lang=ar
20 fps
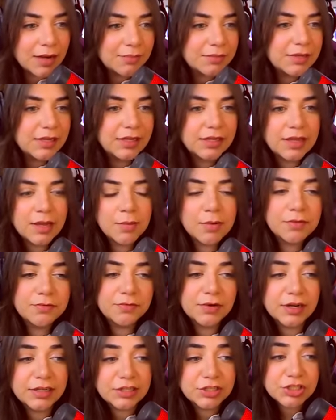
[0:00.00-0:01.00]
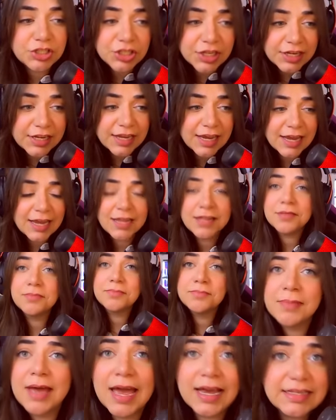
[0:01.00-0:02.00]
بدك نعمل فرايد
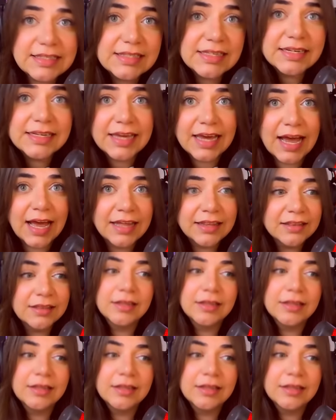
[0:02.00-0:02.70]
تشيكن مكسيكان